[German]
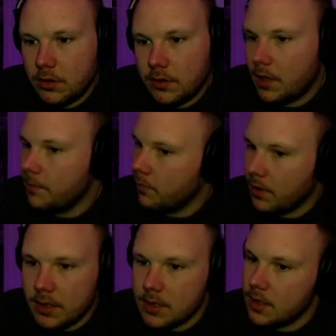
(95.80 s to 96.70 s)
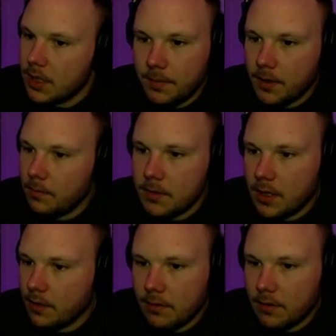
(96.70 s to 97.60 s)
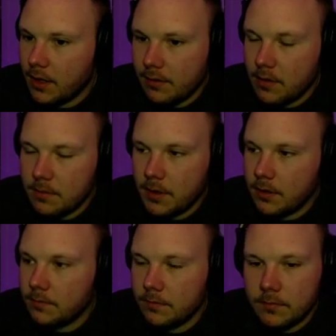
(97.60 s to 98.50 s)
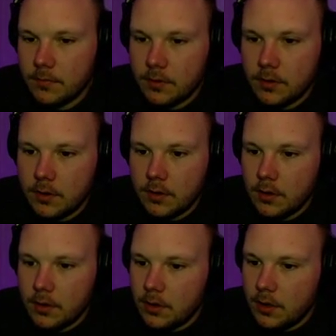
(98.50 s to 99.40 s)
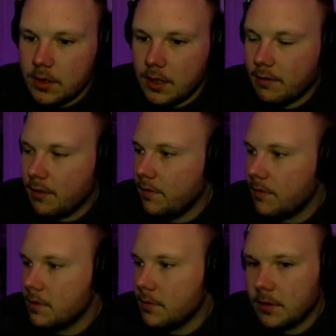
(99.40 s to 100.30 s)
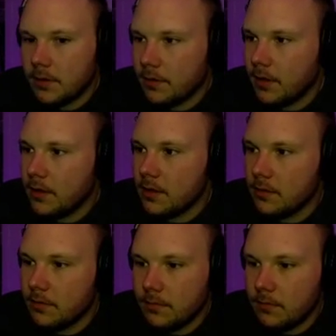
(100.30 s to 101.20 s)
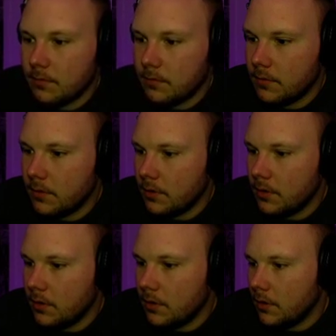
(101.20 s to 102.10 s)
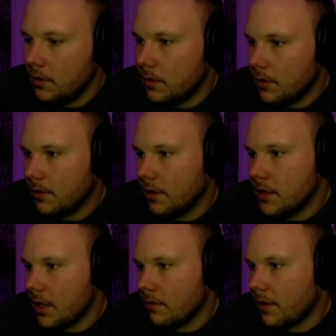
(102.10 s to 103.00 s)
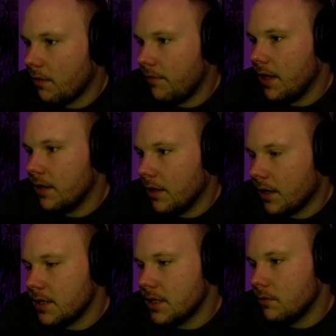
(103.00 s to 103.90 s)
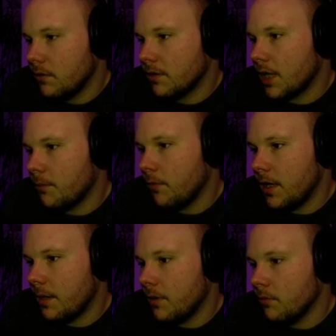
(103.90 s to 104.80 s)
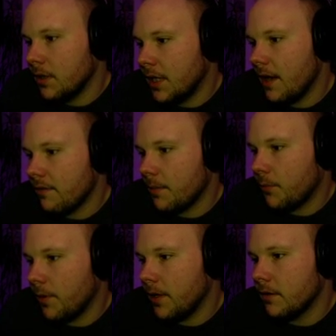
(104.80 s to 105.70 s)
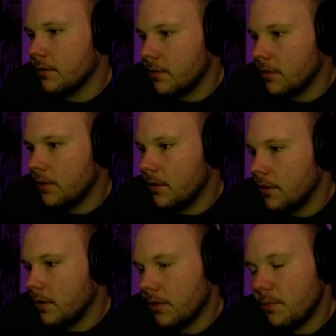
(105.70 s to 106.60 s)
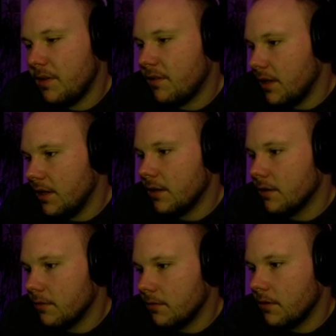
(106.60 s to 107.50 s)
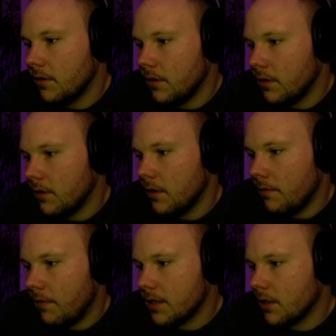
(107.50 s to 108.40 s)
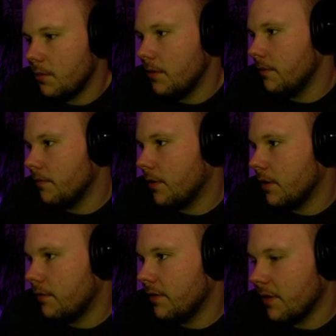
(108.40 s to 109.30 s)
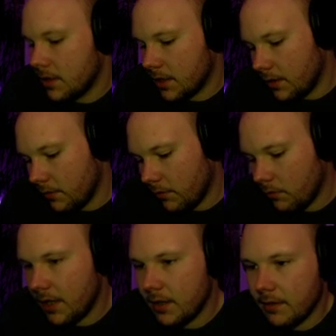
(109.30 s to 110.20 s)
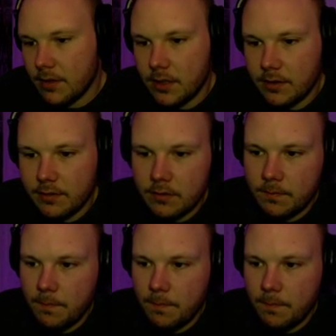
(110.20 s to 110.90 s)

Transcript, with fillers: Tempo kann ich nicht abgeben, ich kann es nicht machen. Ich kann es safe nicht machen. Das geht nicht. Das geht nicht. Also das wäre ein richtig gutes Upgrade, aber nur ein GS-Upgrade. Ein bisschen Int. Weil ich glaube, von der Vielseitigkeit und so ändert sich nichts, ne?